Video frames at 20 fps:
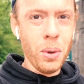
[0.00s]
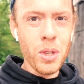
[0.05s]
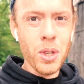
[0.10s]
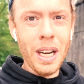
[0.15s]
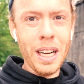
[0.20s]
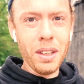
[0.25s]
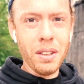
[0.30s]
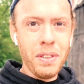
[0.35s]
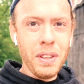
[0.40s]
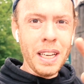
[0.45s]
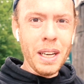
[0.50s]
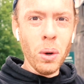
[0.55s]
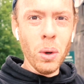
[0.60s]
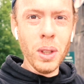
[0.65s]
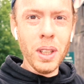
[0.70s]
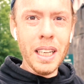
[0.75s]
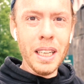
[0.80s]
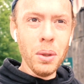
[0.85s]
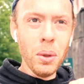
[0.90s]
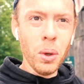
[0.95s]
onde o rato fica
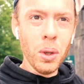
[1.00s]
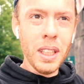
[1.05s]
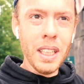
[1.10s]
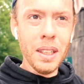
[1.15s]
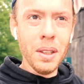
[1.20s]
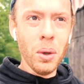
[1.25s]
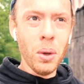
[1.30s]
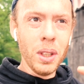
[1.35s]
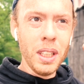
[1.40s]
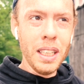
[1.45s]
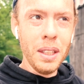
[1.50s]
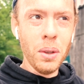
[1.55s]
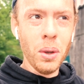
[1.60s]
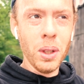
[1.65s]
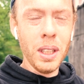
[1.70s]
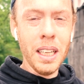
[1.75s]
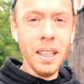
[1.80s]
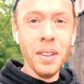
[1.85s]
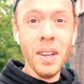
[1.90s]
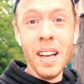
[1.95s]
rodando, rodando, rodando,
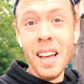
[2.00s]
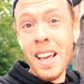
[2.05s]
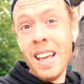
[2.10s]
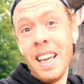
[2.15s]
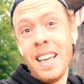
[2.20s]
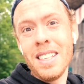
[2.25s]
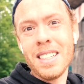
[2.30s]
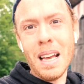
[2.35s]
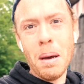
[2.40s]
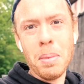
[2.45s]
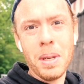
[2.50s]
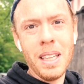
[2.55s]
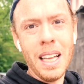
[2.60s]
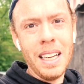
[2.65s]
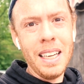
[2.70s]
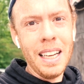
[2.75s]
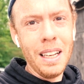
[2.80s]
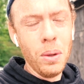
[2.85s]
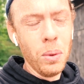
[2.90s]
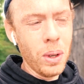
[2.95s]
rodando e sabe que
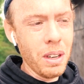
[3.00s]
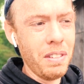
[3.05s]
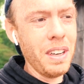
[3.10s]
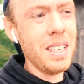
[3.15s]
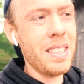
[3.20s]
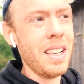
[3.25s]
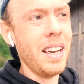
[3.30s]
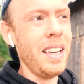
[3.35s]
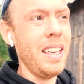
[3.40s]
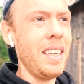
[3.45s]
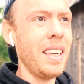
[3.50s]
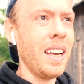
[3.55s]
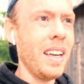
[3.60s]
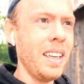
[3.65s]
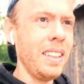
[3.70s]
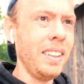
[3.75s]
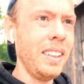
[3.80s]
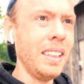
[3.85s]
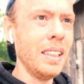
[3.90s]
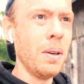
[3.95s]
dali ele nunca vai sair, né?
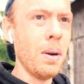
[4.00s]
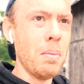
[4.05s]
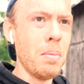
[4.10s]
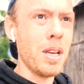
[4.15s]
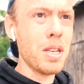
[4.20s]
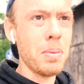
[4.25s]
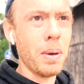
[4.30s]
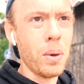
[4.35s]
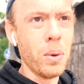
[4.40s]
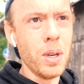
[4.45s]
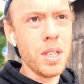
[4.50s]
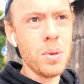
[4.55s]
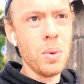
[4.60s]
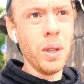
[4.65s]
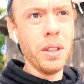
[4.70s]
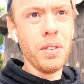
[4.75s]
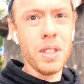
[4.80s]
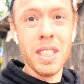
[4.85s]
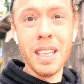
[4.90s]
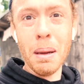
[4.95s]
Então a mesma coisa
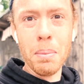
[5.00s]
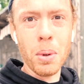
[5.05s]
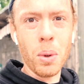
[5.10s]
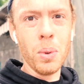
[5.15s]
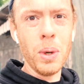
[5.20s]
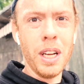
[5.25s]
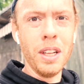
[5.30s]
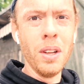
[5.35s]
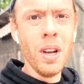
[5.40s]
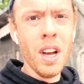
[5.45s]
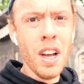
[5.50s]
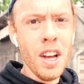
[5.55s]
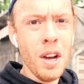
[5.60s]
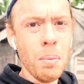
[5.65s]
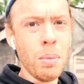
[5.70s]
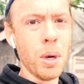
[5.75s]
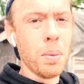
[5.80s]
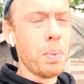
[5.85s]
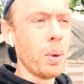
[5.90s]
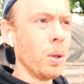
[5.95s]
quando você está procurando
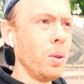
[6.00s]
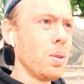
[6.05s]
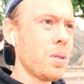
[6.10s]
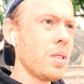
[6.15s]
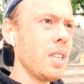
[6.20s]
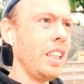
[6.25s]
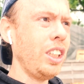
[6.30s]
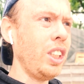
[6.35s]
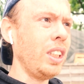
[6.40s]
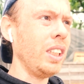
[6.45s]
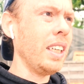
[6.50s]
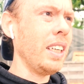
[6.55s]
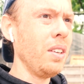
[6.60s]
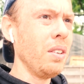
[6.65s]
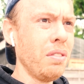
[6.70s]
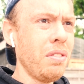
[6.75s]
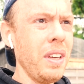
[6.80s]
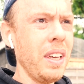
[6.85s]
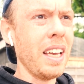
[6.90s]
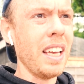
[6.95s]
por produtos da China.
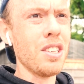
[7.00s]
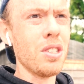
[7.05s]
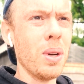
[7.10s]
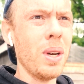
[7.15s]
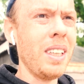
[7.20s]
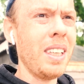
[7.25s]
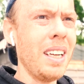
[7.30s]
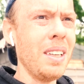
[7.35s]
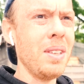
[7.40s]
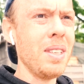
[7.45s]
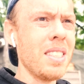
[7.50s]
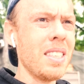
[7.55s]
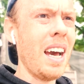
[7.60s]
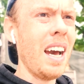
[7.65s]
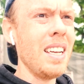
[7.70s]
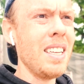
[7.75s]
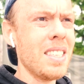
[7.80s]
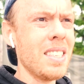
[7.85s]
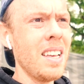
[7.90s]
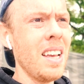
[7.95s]
Não fiquem só entrando em
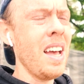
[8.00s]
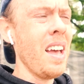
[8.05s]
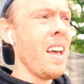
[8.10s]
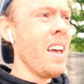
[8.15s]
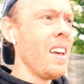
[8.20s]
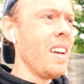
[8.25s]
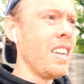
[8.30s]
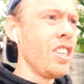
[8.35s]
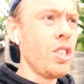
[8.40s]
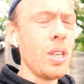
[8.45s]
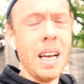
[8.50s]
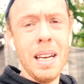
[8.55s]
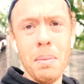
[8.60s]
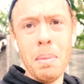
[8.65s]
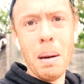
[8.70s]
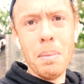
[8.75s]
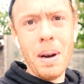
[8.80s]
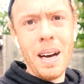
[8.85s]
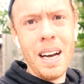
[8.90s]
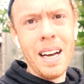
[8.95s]
sites de
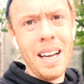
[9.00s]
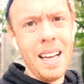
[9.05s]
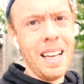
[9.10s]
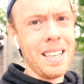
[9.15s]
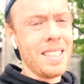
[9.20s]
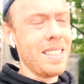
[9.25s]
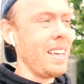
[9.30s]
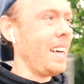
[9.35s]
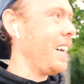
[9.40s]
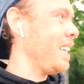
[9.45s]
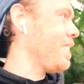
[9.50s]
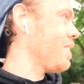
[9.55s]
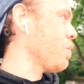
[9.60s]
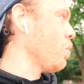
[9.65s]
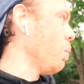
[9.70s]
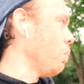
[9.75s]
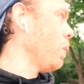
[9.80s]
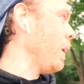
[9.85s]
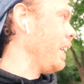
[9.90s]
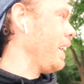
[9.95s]
Alibaba, sites
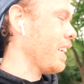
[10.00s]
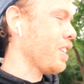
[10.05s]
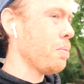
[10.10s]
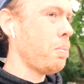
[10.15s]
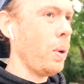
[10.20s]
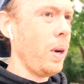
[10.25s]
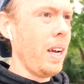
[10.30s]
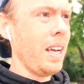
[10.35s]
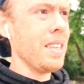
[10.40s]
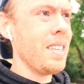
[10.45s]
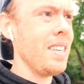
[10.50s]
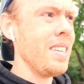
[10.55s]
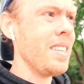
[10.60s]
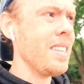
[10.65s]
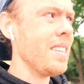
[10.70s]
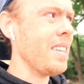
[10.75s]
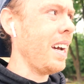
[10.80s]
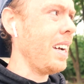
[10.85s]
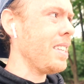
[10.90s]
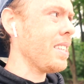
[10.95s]
como AliExpress,
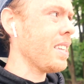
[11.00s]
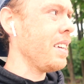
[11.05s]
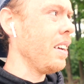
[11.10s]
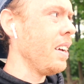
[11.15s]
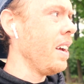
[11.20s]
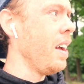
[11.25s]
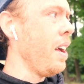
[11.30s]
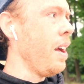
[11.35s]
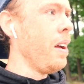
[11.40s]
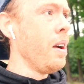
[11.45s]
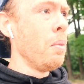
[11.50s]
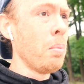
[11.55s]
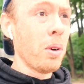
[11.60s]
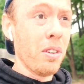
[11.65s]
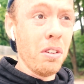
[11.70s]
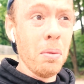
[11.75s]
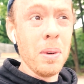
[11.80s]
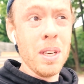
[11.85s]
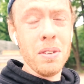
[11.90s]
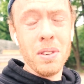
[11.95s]
esses sites que
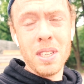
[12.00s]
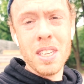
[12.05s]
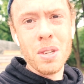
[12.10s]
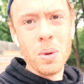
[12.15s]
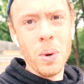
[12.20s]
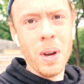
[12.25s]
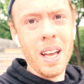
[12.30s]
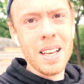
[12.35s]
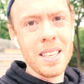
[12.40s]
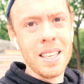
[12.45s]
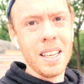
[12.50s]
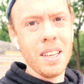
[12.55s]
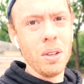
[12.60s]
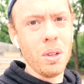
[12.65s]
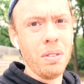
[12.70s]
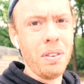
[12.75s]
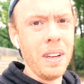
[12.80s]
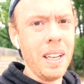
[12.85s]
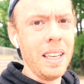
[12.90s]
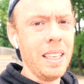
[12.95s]
provavelmente vocês conhecem que eu
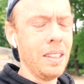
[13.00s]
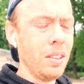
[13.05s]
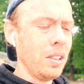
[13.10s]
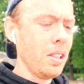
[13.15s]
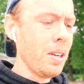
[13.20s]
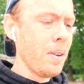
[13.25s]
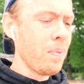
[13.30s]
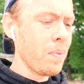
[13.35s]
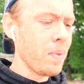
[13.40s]
tô falando.